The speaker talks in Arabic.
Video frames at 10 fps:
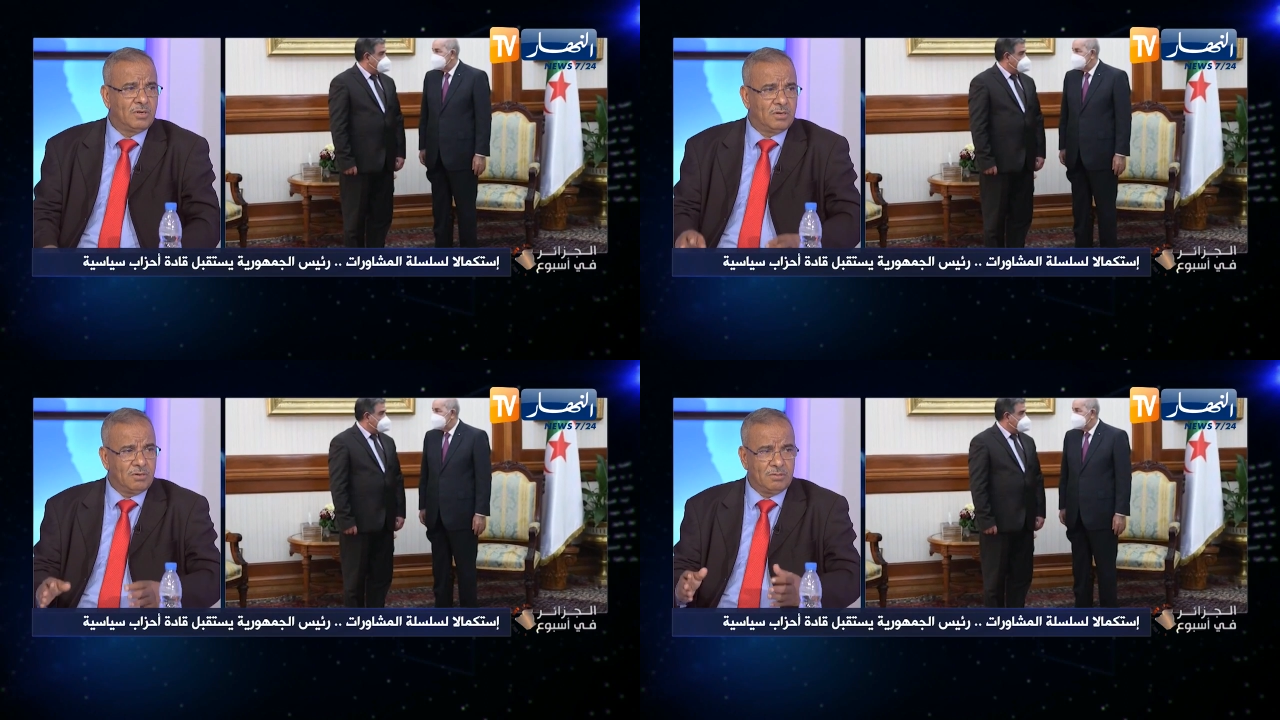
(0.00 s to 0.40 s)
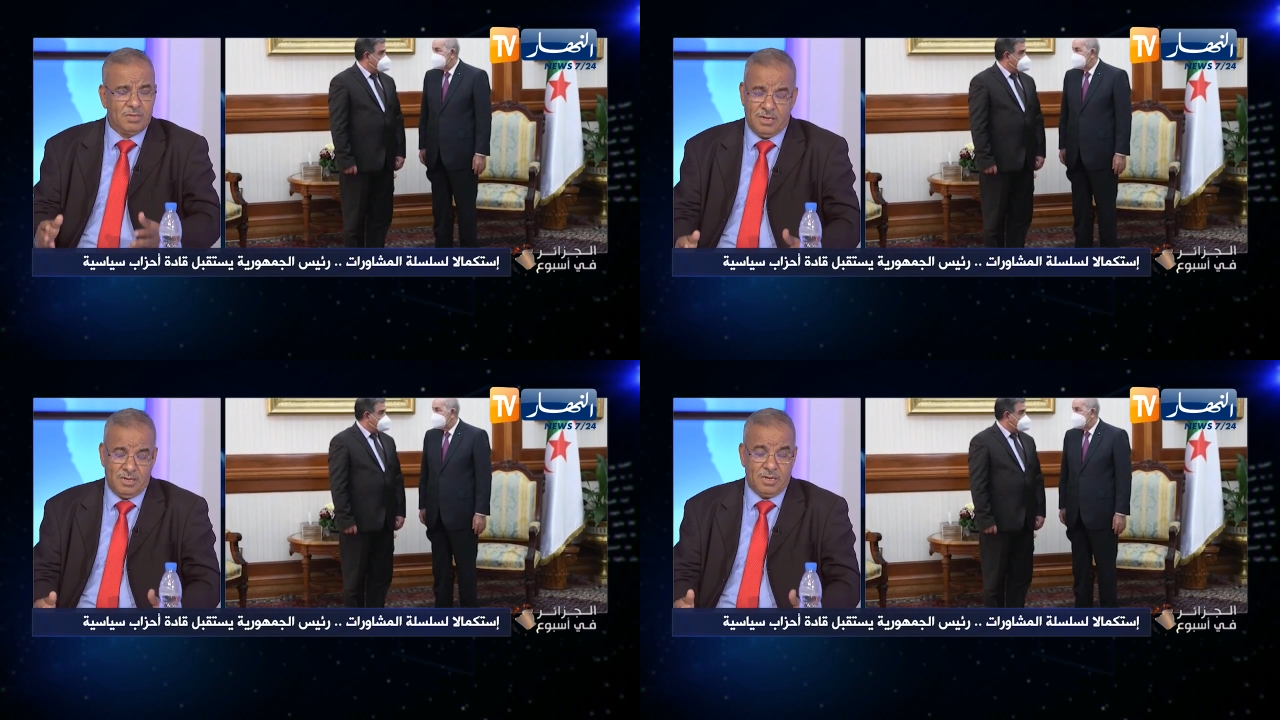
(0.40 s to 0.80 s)
اينما
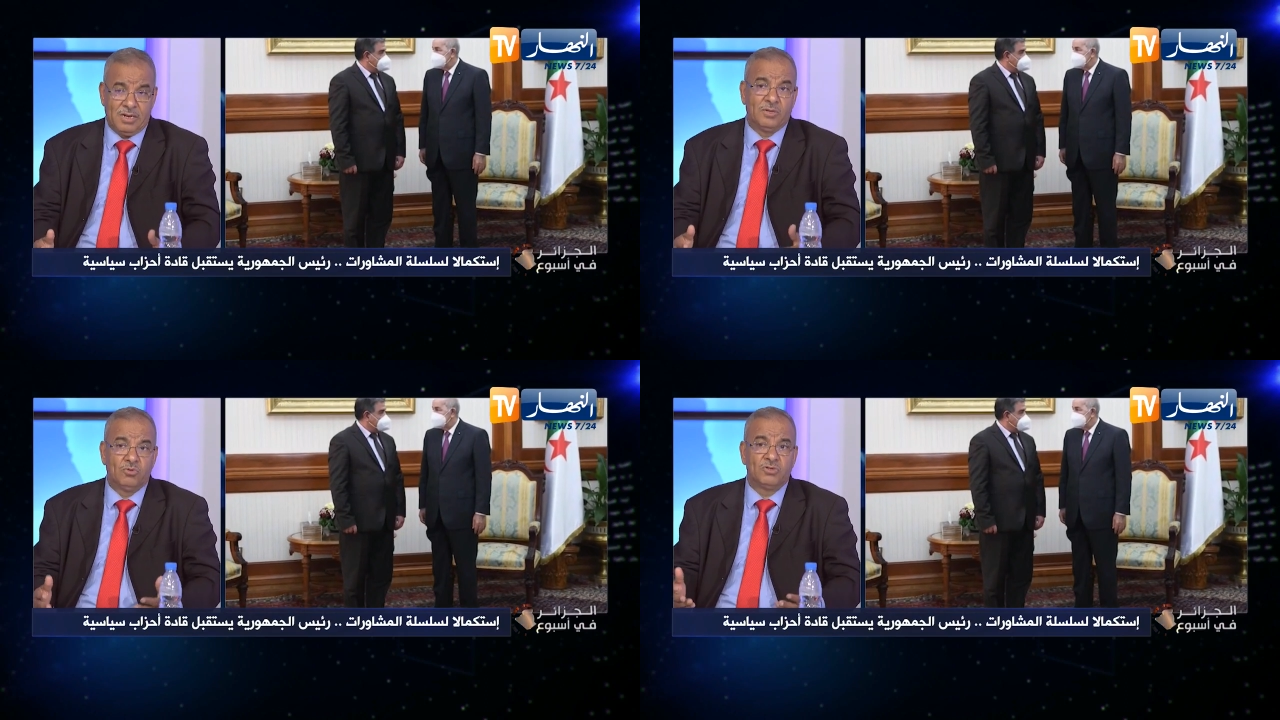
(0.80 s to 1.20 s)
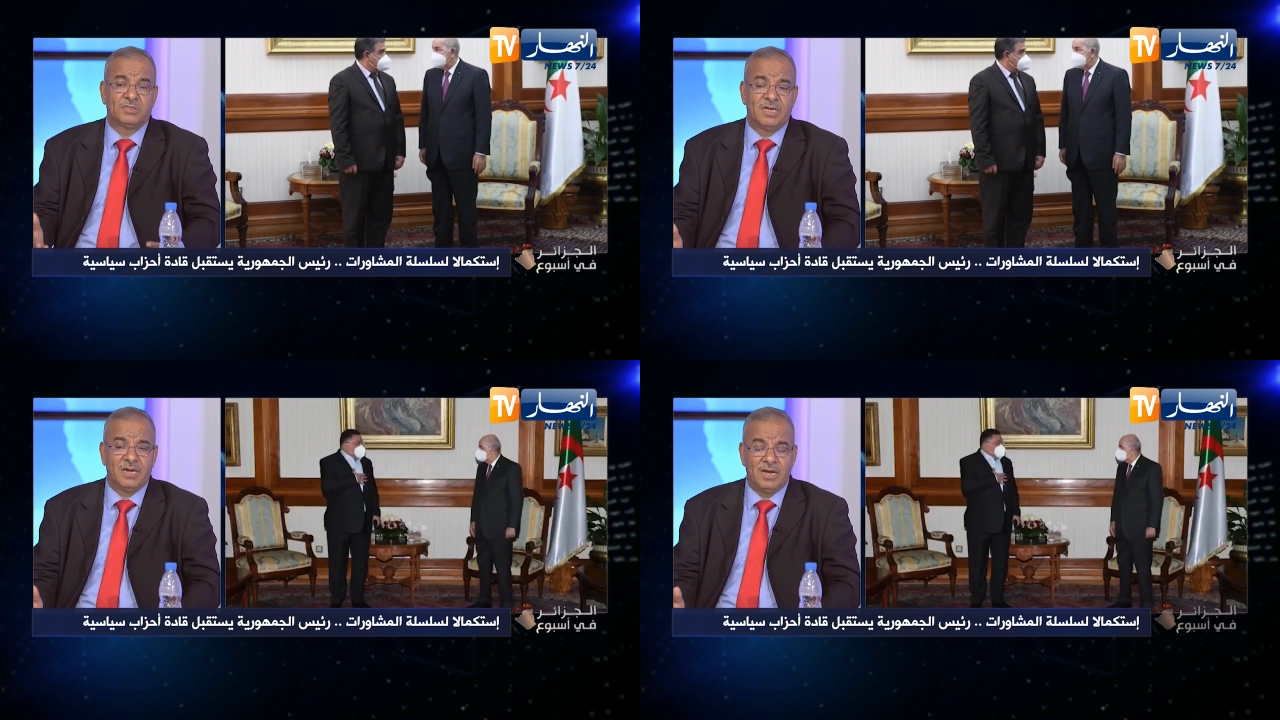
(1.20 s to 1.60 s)
كان أيه لانه
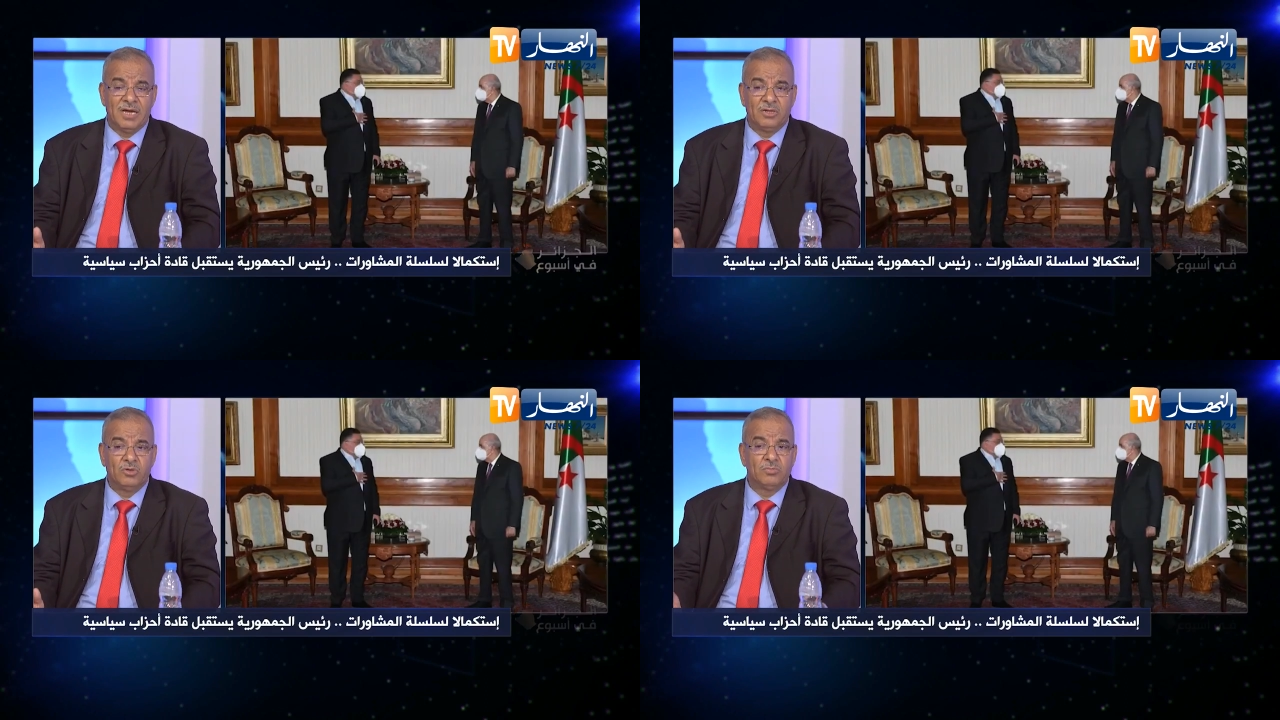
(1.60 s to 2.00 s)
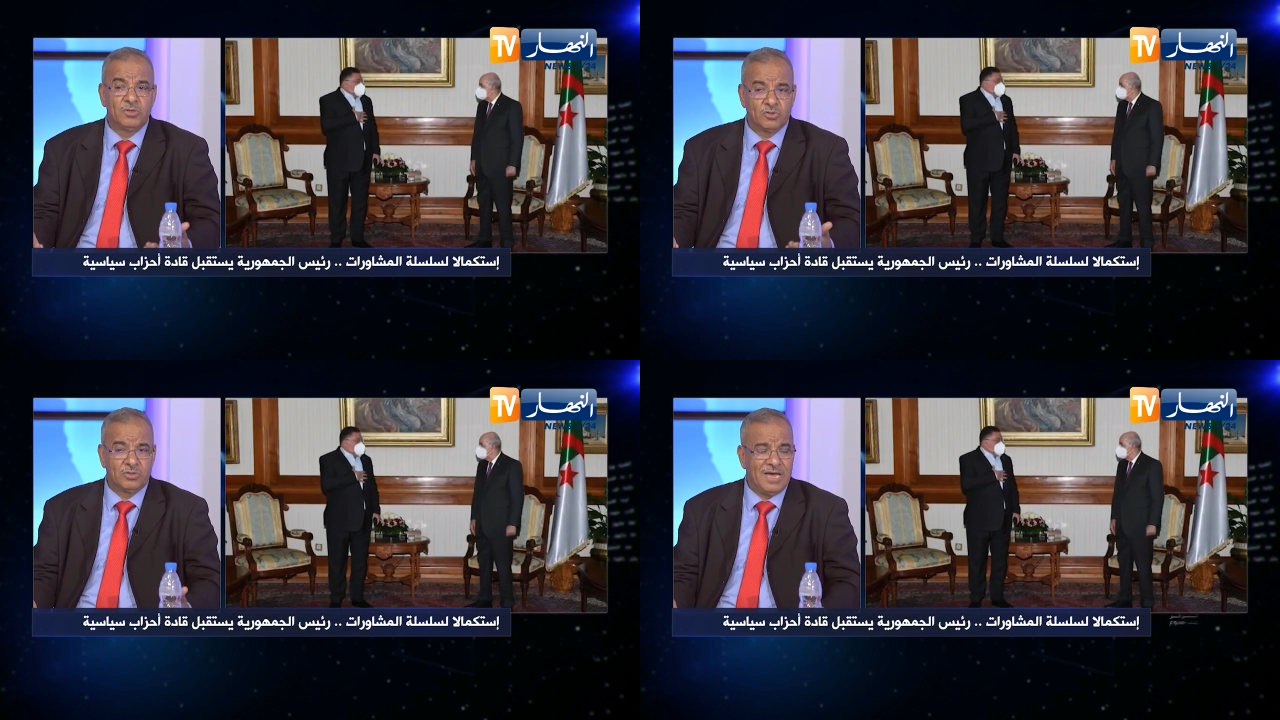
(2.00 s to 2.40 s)
الجزائر الان اليوم يسكنها